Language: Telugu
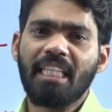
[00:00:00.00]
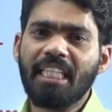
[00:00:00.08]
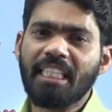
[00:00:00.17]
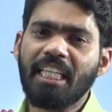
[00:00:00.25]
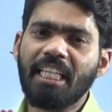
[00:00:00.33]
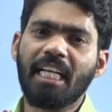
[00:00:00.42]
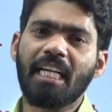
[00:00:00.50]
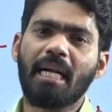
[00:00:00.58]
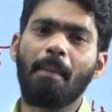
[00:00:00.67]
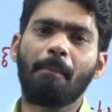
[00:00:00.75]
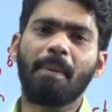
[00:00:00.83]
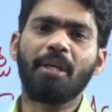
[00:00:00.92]
ఈస్ట్ ఇండియా
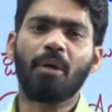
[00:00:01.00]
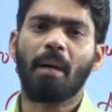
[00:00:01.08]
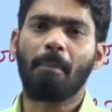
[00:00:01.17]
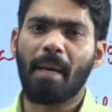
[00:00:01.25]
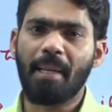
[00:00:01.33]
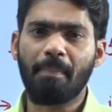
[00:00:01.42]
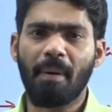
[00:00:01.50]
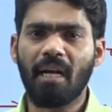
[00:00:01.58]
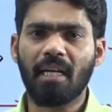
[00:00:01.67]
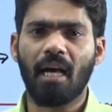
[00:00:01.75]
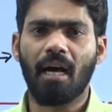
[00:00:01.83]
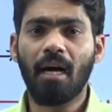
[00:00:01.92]
కంపెనీ యొక్క
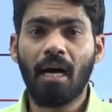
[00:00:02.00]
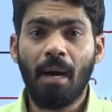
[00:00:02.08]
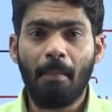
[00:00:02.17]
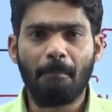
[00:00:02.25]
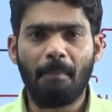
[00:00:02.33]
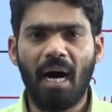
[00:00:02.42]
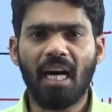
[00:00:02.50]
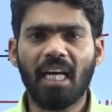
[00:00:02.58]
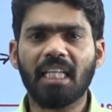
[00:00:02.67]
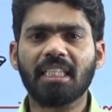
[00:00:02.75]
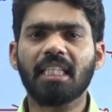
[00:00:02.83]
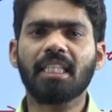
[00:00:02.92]
పరిపాలన
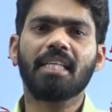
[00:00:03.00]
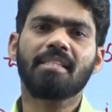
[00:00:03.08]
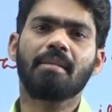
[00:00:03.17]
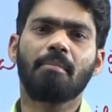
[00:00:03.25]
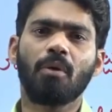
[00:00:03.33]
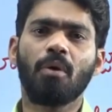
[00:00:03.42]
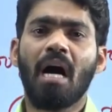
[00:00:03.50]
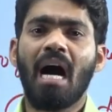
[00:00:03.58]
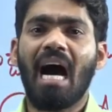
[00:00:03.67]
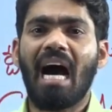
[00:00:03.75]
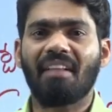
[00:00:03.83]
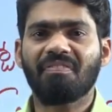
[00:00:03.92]
భారతదేశంలో
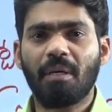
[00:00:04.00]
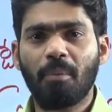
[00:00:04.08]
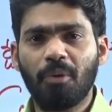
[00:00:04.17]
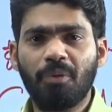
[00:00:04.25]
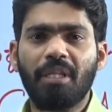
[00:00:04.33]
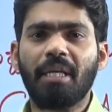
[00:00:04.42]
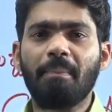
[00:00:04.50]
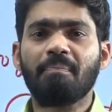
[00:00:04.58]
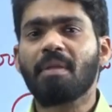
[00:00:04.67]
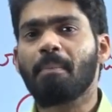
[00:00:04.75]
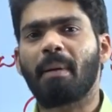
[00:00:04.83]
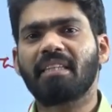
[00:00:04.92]
అంతముంది
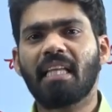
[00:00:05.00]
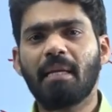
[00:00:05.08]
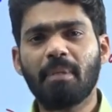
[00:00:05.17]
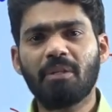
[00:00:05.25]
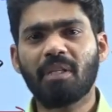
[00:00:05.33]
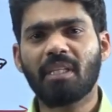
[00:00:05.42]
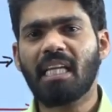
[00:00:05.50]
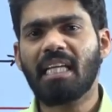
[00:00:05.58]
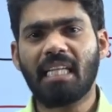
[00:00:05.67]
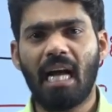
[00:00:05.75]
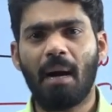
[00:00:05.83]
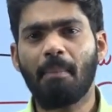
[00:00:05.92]
పద్దెనిమిది వందల
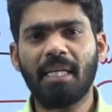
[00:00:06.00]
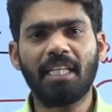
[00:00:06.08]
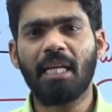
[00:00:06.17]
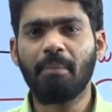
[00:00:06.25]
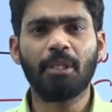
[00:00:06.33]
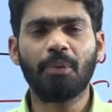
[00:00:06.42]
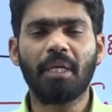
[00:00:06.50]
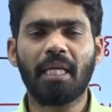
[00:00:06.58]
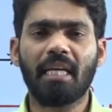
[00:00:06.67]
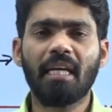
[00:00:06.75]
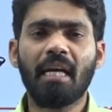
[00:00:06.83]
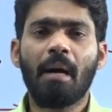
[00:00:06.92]
యాభై ఎనిమిది
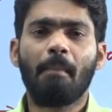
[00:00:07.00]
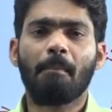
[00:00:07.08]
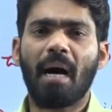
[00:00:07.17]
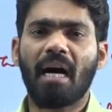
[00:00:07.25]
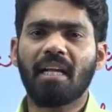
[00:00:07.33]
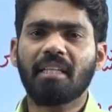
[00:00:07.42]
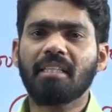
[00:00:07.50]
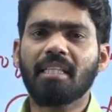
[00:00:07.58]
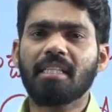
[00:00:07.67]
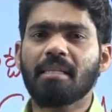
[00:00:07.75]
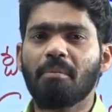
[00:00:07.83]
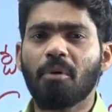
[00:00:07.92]
నుండి
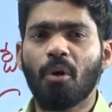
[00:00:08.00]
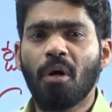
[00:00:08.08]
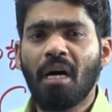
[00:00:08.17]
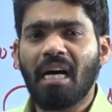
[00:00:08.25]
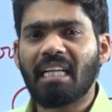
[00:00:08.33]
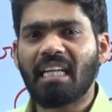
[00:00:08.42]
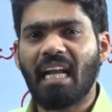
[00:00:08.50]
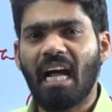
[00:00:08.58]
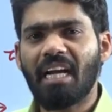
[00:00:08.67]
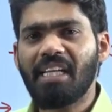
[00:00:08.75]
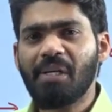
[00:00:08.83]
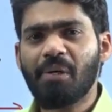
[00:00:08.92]
భారతదేశంలో
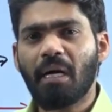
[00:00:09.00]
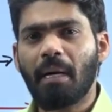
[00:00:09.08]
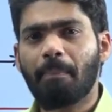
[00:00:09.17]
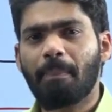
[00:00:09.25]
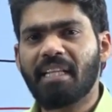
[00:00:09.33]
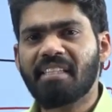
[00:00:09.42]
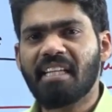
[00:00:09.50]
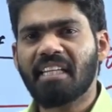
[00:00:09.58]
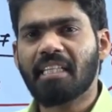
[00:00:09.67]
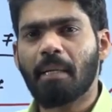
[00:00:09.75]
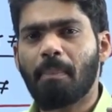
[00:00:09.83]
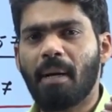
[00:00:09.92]
రాణి యొక్క
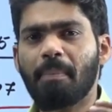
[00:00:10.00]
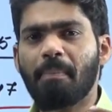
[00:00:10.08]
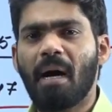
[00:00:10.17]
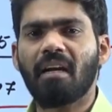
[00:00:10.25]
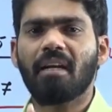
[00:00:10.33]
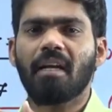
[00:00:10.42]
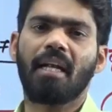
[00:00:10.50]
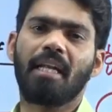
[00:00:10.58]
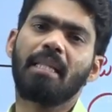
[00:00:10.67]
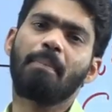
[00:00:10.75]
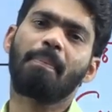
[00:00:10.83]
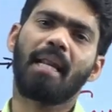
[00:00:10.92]
ప్రత్యక్ష పరిపాలన
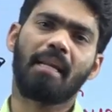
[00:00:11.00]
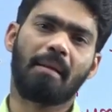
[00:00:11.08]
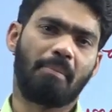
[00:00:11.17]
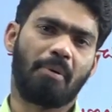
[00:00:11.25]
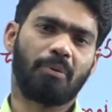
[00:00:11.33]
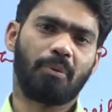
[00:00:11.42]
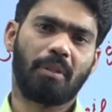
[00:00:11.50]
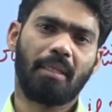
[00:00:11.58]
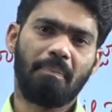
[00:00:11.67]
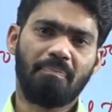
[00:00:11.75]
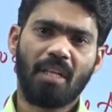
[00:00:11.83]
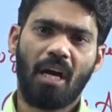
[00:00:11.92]
అనేది ప్రారంభమవుతుంది
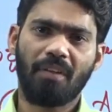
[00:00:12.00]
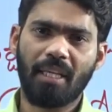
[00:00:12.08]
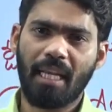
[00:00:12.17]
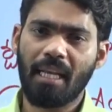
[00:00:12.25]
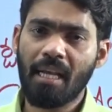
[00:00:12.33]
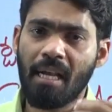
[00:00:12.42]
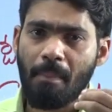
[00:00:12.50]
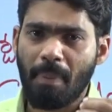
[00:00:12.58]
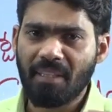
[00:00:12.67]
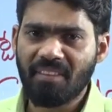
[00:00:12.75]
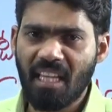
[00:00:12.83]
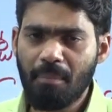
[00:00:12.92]
అందుకే
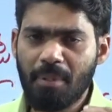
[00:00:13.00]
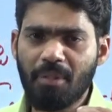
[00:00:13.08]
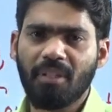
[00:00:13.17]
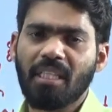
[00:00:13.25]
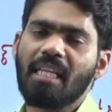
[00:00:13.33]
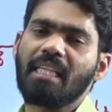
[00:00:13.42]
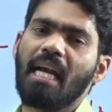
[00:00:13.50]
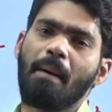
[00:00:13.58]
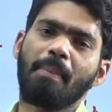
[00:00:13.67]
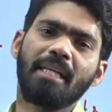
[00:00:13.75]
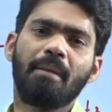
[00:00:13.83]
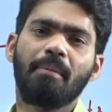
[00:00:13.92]
పద్దెనిమిది వందల
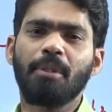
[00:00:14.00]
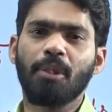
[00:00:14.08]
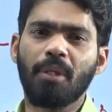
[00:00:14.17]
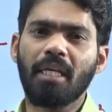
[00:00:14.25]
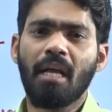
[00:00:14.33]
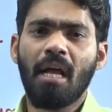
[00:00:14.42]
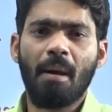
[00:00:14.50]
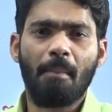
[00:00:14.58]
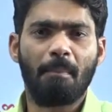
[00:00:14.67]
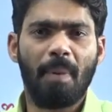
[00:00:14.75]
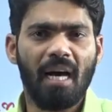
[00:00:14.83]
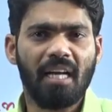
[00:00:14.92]
యాభై ఎనిమిది నుండి
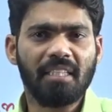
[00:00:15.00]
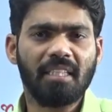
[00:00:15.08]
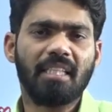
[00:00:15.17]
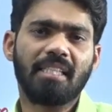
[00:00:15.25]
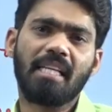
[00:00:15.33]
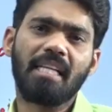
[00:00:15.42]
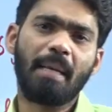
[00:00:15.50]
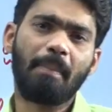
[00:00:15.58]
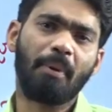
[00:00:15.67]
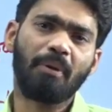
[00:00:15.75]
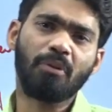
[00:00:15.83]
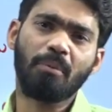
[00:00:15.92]
భారతదేశానికి
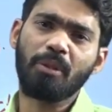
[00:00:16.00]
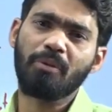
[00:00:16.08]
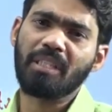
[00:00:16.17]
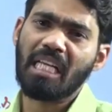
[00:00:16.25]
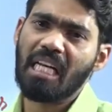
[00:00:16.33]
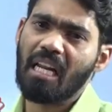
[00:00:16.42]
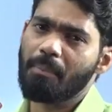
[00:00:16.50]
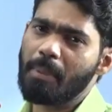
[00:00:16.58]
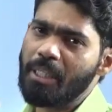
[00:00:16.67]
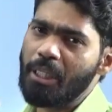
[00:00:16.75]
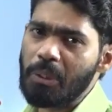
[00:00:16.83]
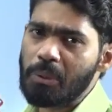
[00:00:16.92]
పంతొమ్మిది వందల
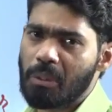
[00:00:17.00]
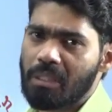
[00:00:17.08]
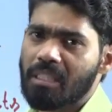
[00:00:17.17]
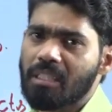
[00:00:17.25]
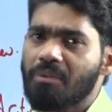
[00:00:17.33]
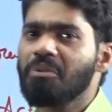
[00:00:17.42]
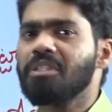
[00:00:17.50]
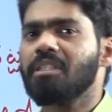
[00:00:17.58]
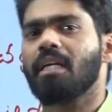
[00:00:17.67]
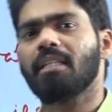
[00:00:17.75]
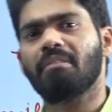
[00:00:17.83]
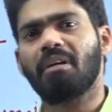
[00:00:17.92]
నలభై ఏడు స్వతంత్రం
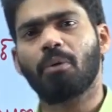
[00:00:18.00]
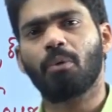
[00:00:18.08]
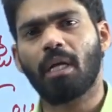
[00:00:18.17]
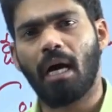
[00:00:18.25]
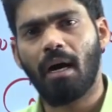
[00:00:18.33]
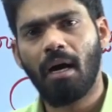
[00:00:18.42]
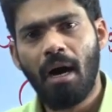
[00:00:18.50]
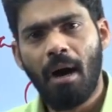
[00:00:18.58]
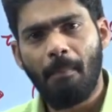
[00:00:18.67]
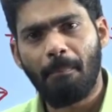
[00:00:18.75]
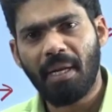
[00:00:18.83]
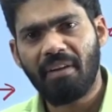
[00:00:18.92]
వచ్చేంత వరకు కూడా
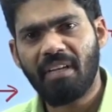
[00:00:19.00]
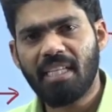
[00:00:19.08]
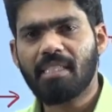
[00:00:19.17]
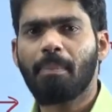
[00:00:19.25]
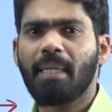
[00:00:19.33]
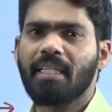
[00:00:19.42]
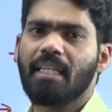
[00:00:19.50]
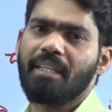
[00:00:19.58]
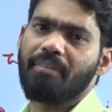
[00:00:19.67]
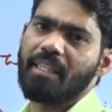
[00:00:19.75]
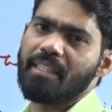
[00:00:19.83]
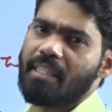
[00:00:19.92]

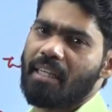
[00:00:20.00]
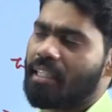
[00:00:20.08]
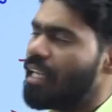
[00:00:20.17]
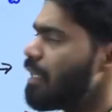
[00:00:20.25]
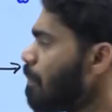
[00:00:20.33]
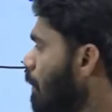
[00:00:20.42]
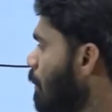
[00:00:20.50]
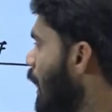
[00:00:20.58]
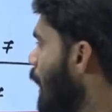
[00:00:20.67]
ప్రవేశపెట్టేటువంటి చట్టాన్ని మనం